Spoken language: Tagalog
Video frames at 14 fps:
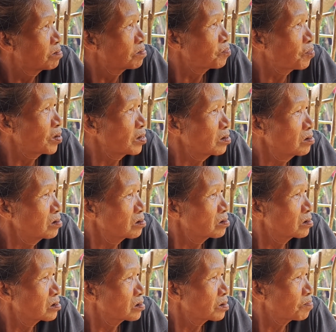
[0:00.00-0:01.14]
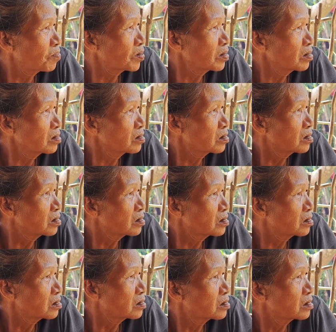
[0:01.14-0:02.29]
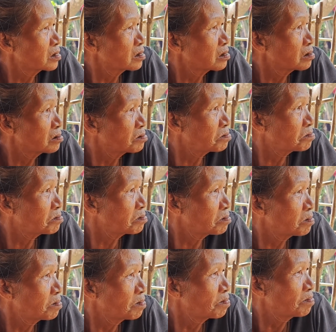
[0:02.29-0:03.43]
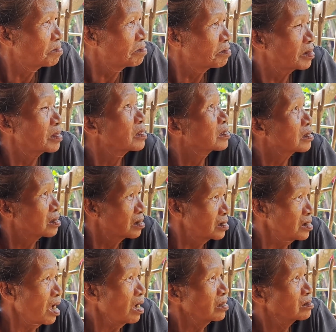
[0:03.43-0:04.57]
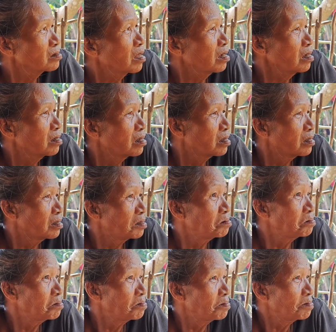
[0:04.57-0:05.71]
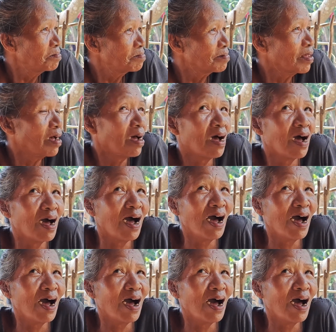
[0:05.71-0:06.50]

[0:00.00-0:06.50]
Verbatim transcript: Mm. Pero, Ngayon, kilala na, kilala, kilala ka na nanay. Bulang nagang sigaw ko nanay, ay kilala ka.